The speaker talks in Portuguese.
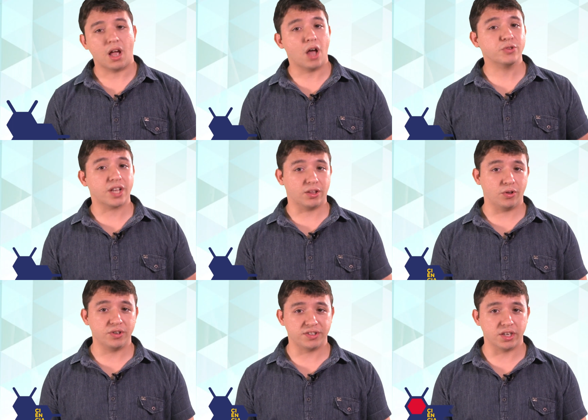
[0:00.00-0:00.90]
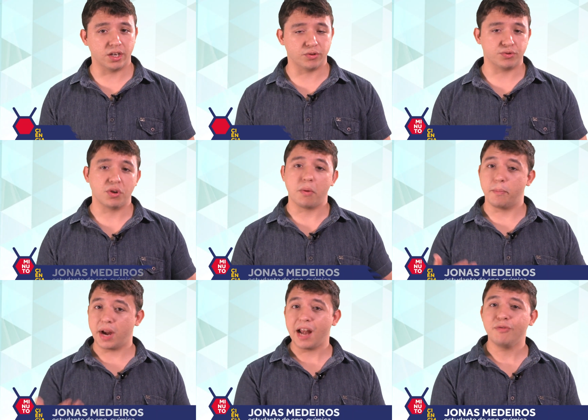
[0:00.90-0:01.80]
Aos 14 anos,
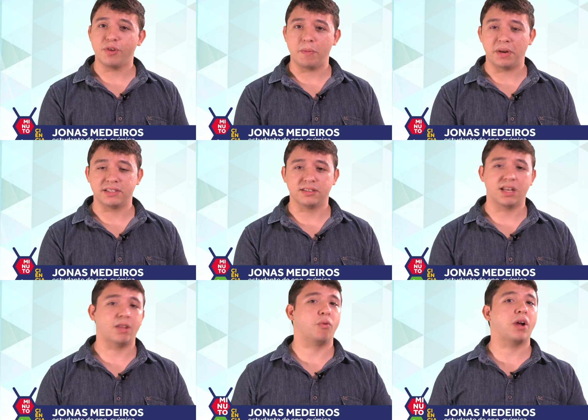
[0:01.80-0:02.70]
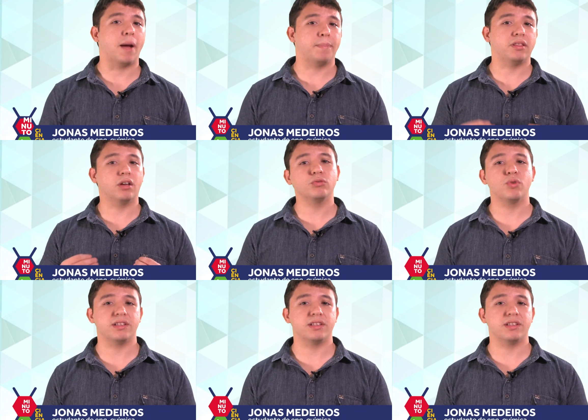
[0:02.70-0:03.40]
Braille foi apresentado a um capitão do